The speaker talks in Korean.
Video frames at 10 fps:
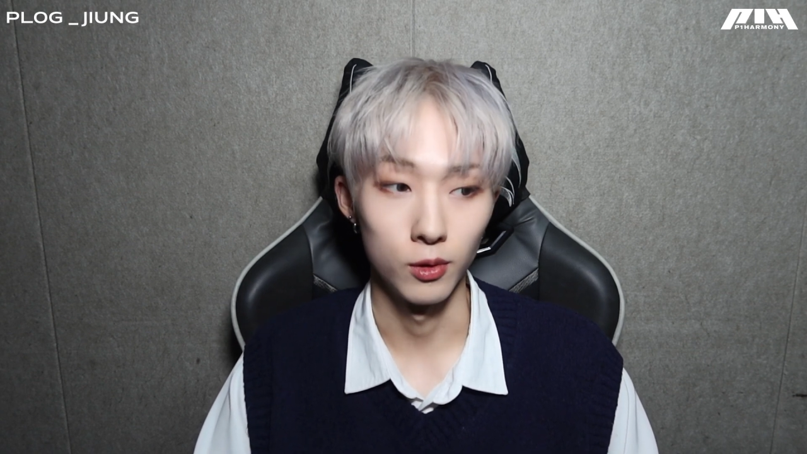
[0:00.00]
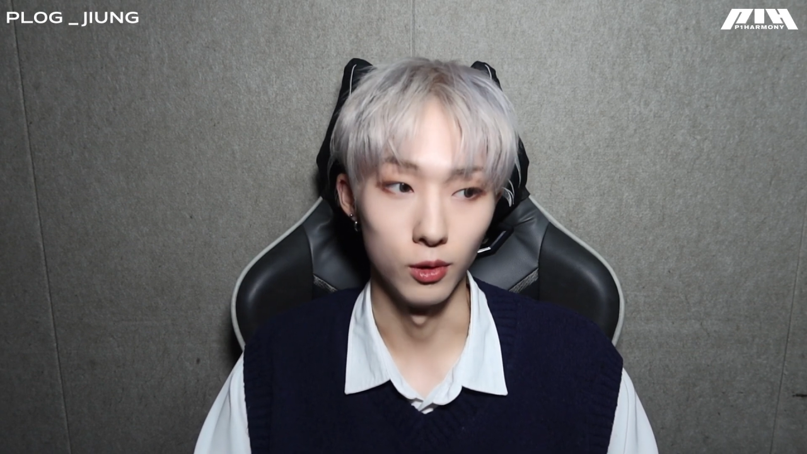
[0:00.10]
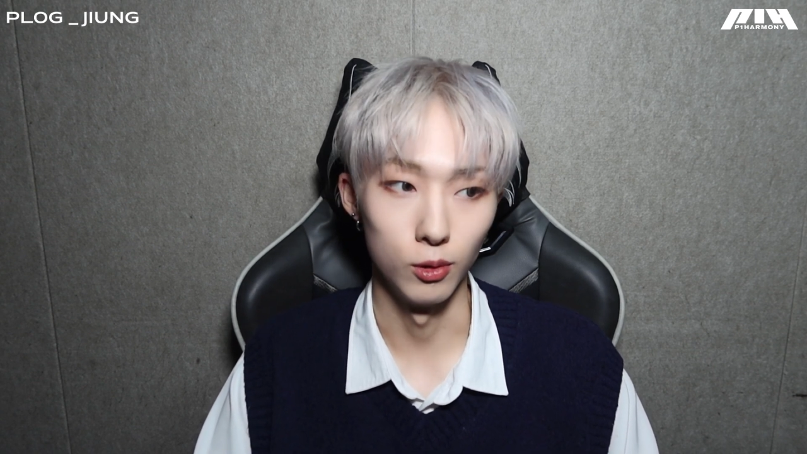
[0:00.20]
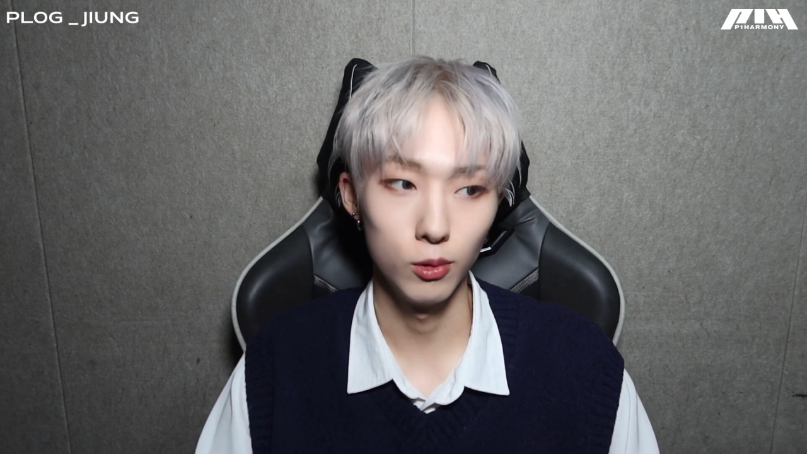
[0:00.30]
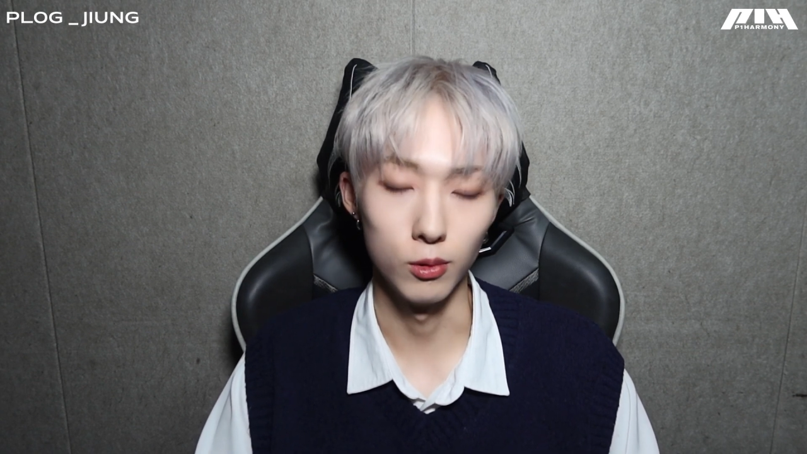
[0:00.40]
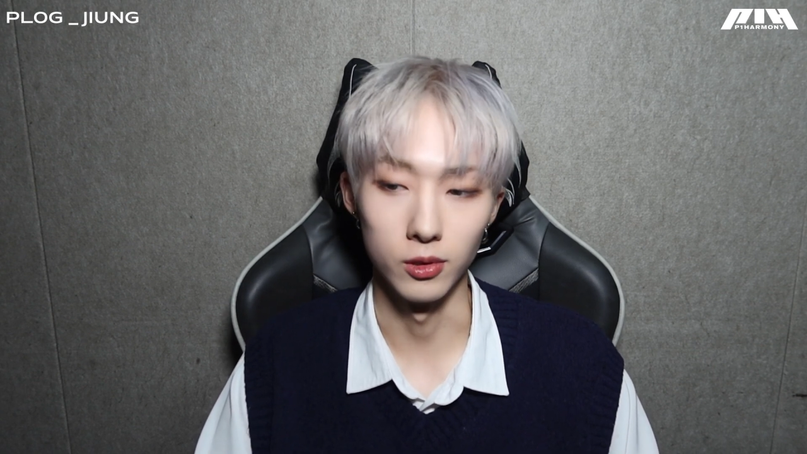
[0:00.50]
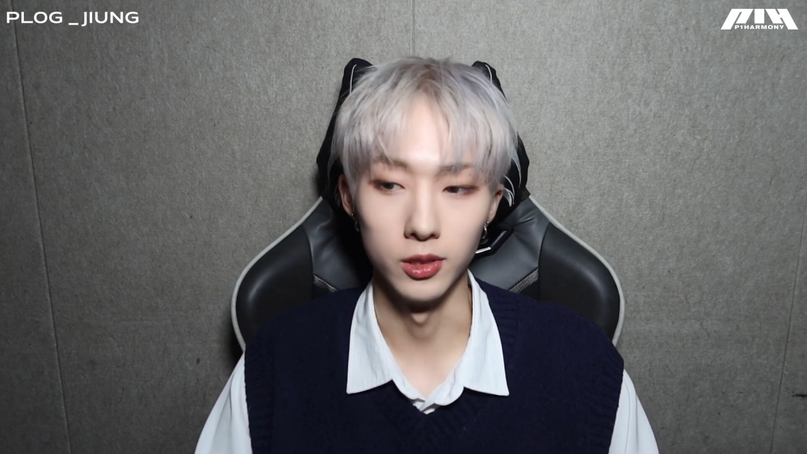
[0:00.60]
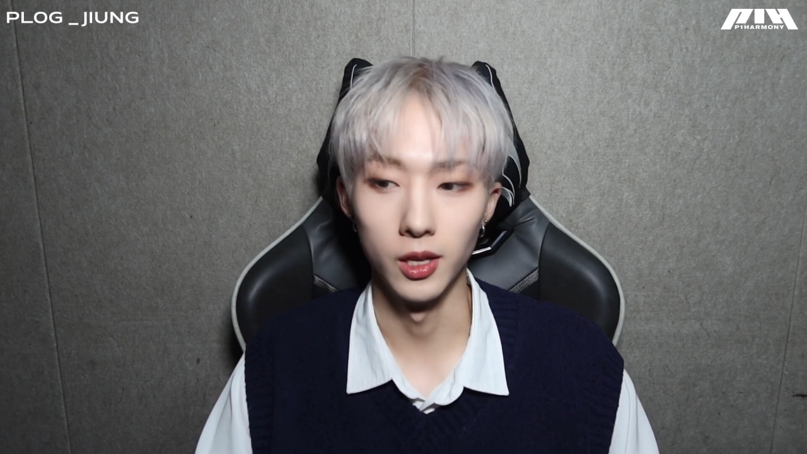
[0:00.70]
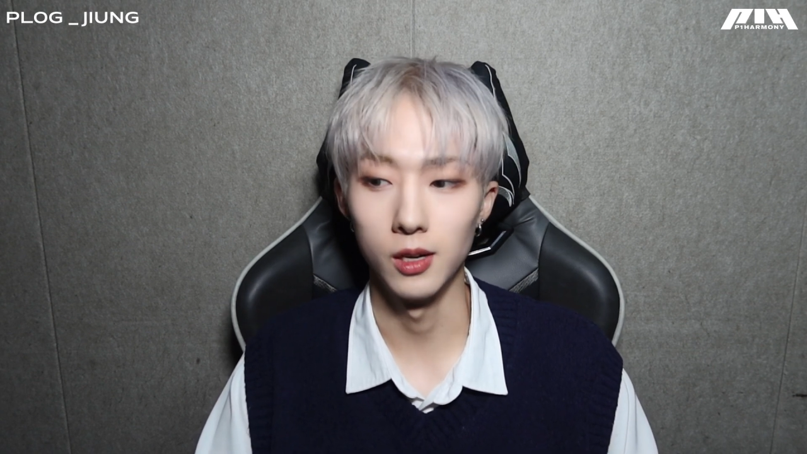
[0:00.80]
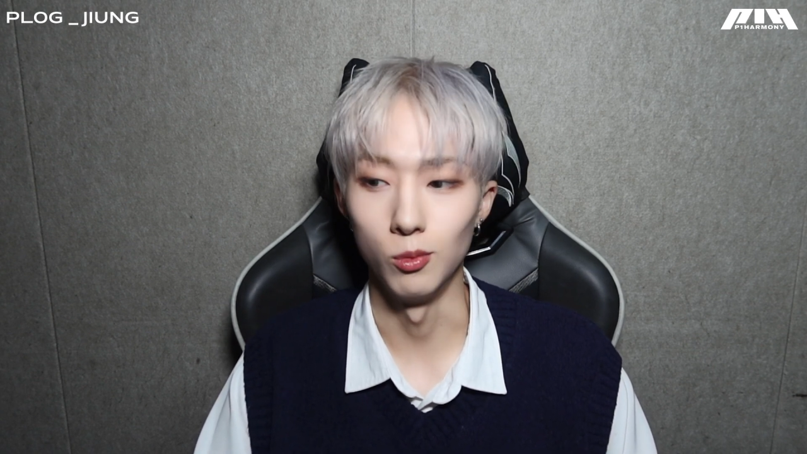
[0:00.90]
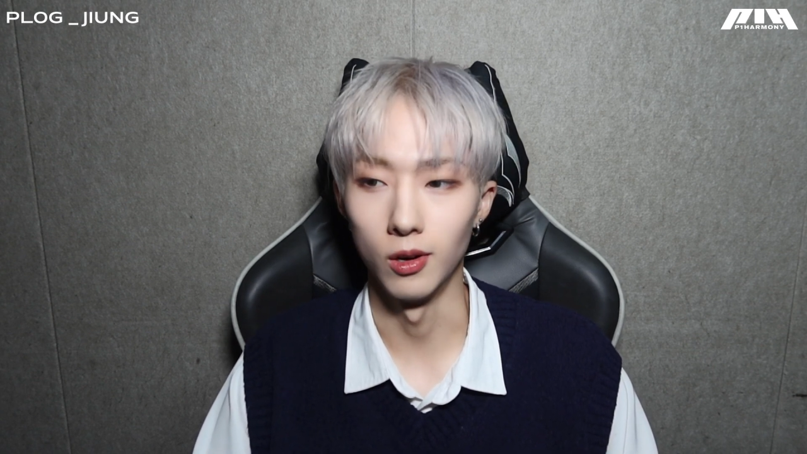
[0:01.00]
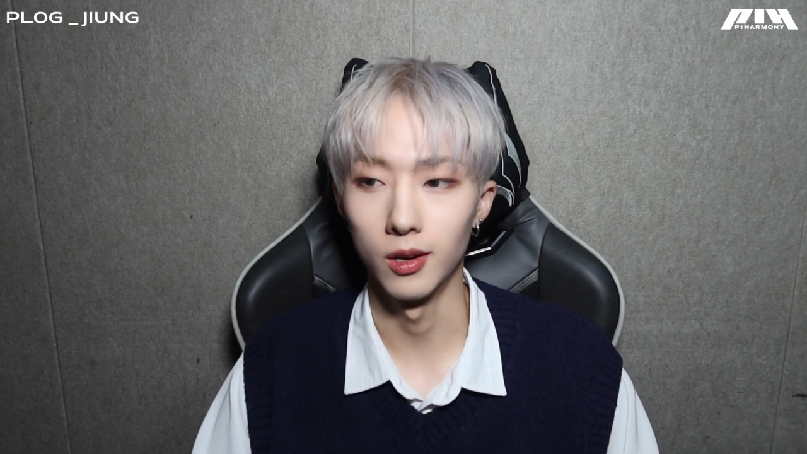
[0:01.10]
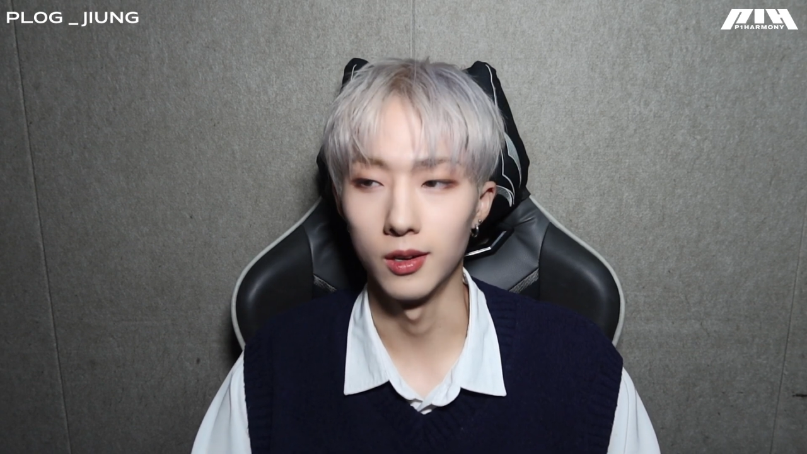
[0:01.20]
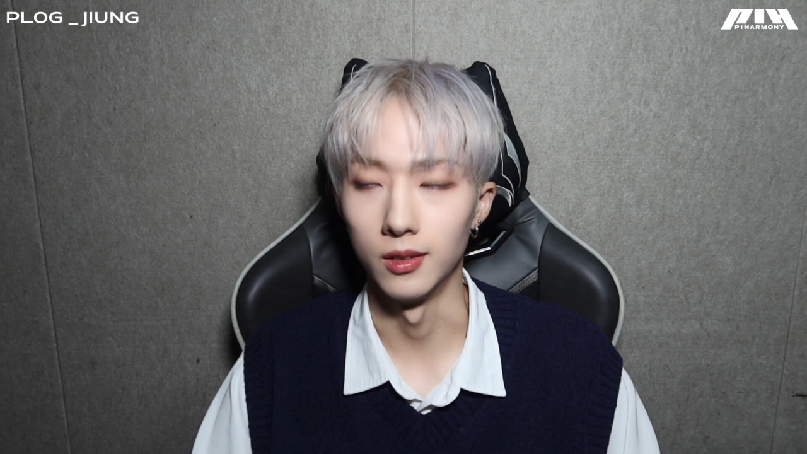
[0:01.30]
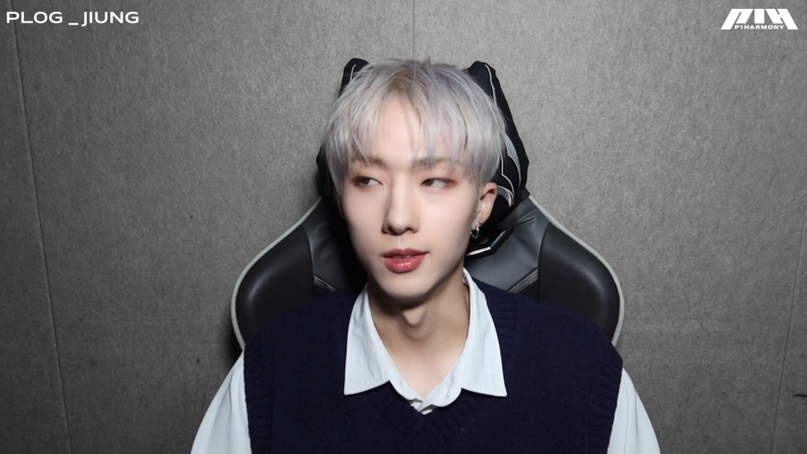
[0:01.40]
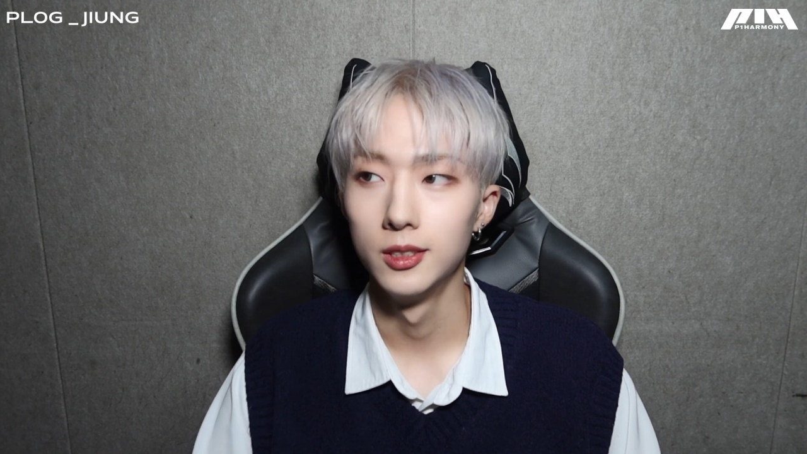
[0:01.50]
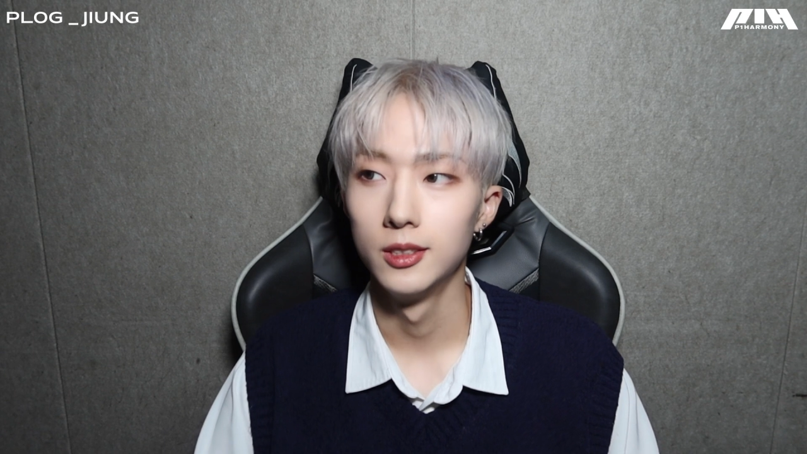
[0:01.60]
그리고 그날 뭔가